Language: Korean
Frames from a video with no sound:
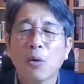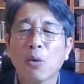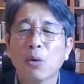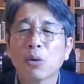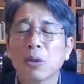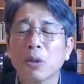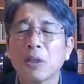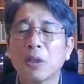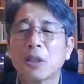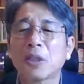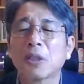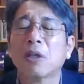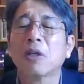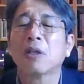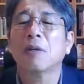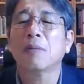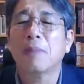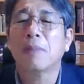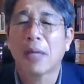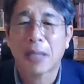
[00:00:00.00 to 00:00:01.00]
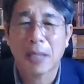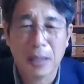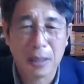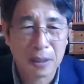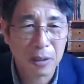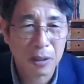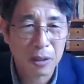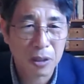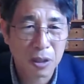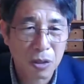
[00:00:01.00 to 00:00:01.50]
의의 옷들을
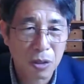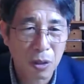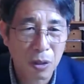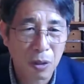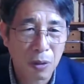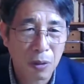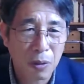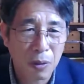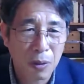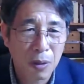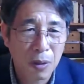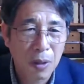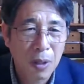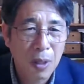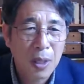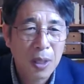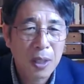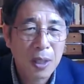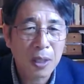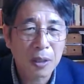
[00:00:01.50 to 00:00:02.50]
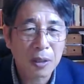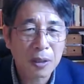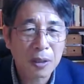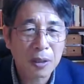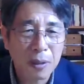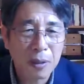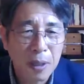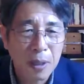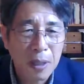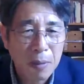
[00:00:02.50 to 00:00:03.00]
점검하라는 것이죠.
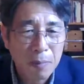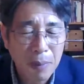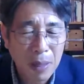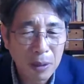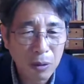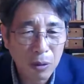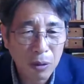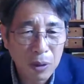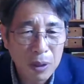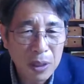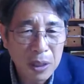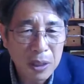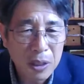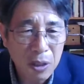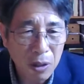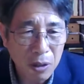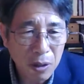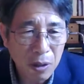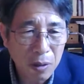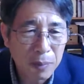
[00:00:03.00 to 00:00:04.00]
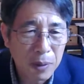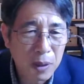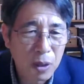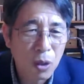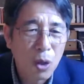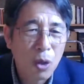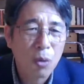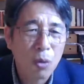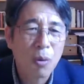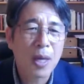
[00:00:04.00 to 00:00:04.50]
이것은 바로 이
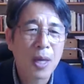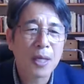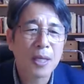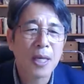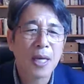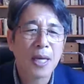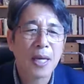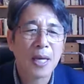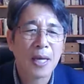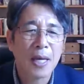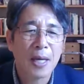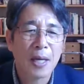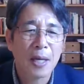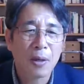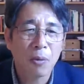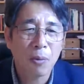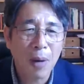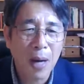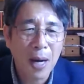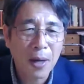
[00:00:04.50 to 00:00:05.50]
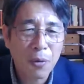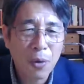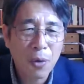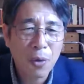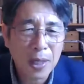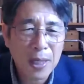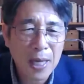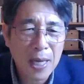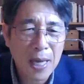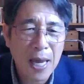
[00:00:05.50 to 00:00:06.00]
점검은
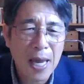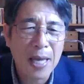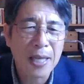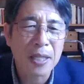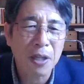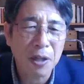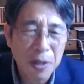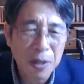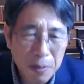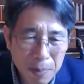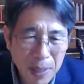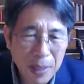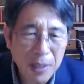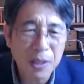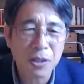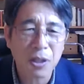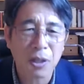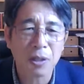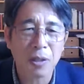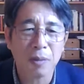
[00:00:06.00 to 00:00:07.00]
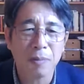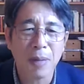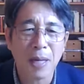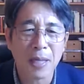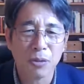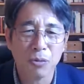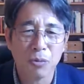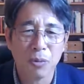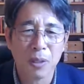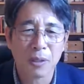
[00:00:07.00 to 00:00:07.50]
회개와 회개의 열매를
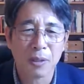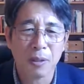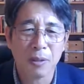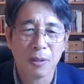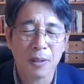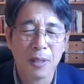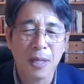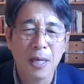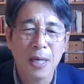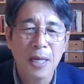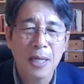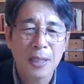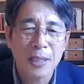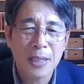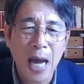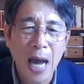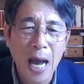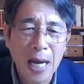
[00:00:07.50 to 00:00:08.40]
점검하기 위해서는